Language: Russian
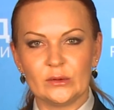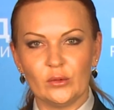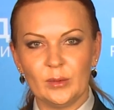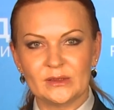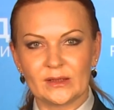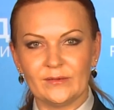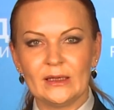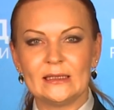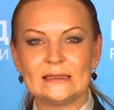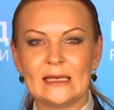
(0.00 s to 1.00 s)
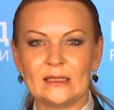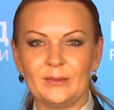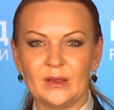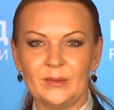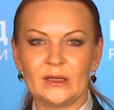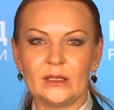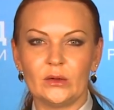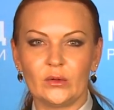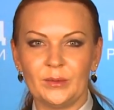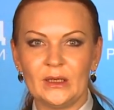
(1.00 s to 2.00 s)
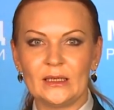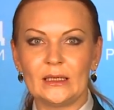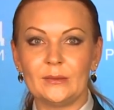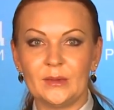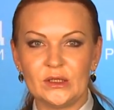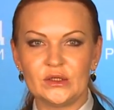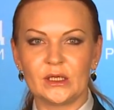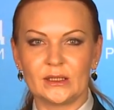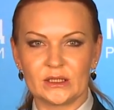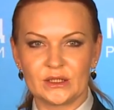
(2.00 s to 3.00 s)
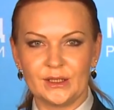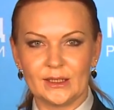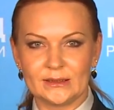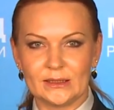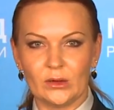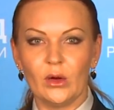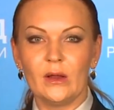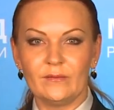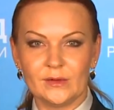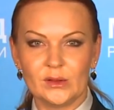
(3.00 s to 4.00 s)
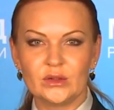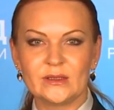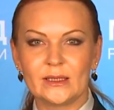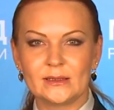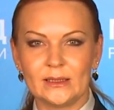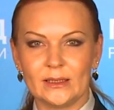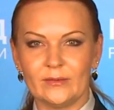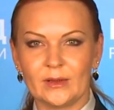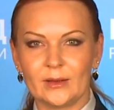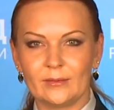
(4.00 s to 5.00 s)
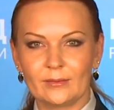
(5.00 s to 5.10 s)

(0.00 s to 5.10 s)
обысков, изъяты предметы и документы, имеющие отношение к делу. Ведется расследование.